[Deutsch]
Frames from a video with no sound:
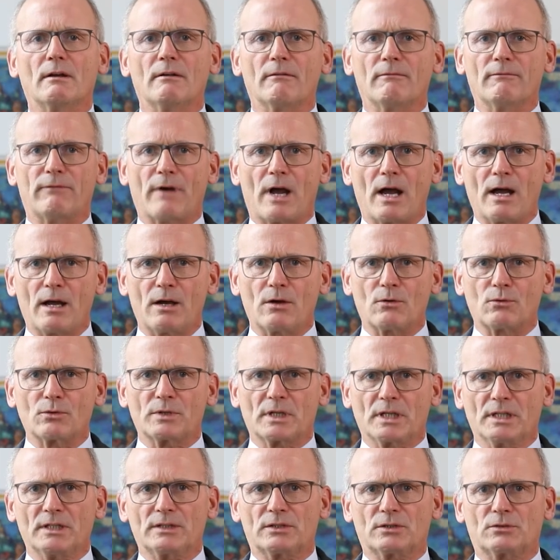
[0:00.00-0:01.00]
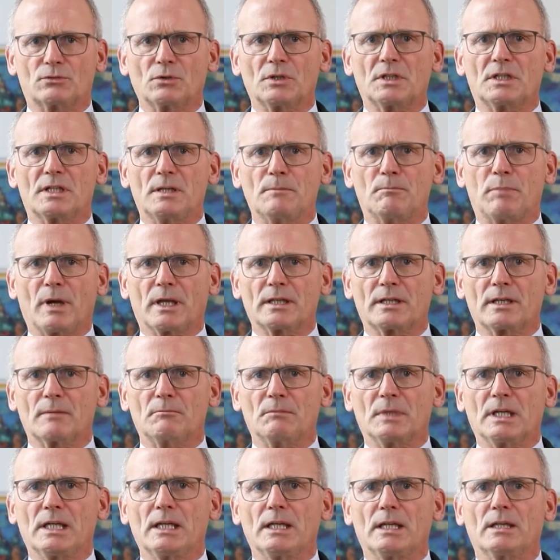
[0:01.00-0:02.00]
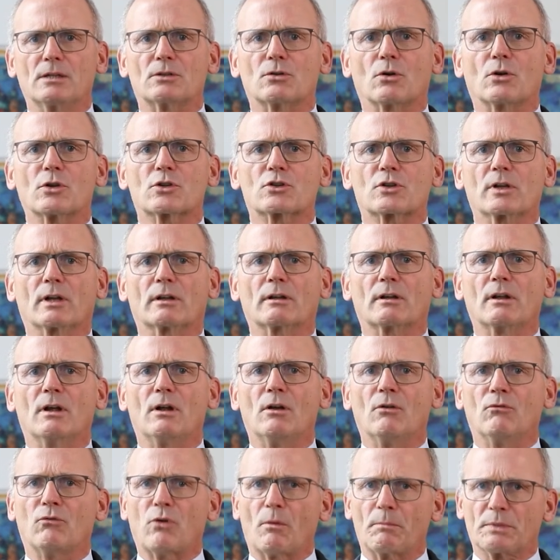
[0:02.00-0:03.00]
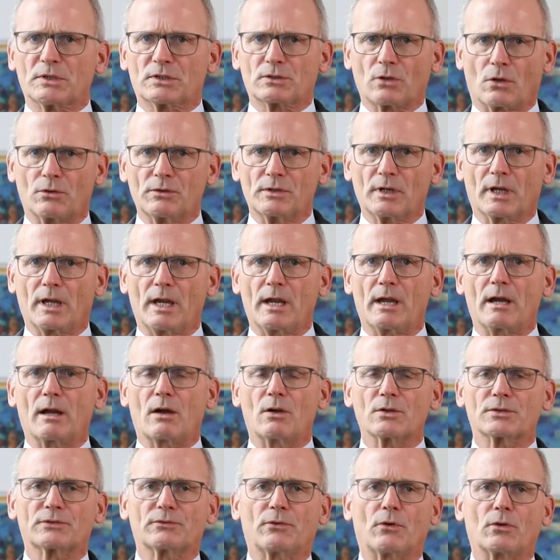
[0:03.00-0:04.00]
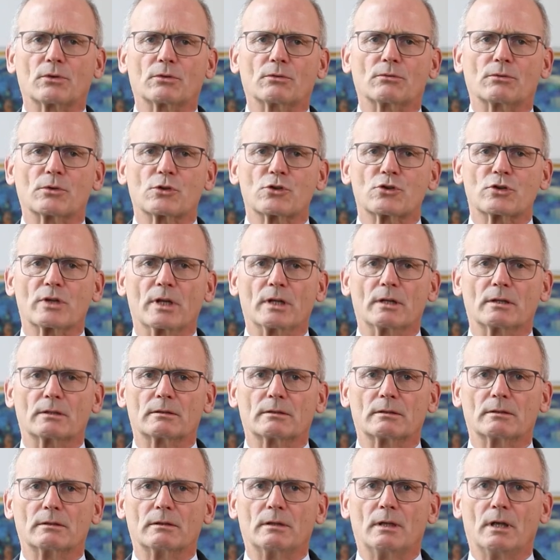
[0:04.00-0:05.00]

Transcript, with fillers: war und ist durch die Pandemie in Deutschland vor besondere Herausforderungen gestellt.